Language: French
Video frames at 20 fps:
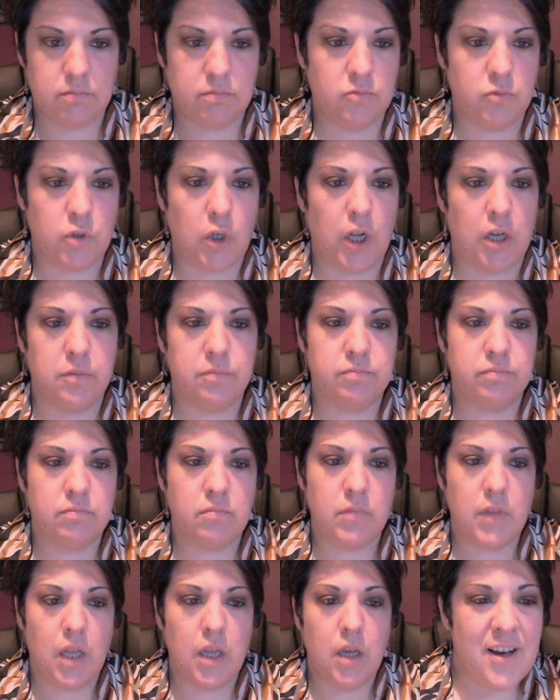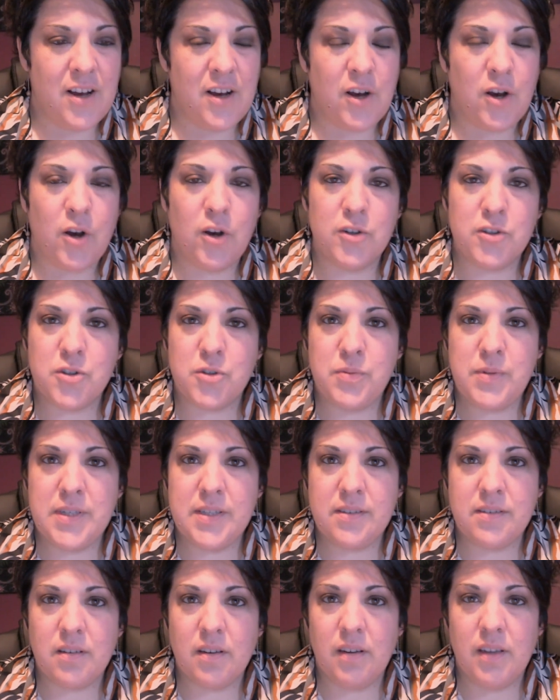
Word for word: voilà. Ensuite,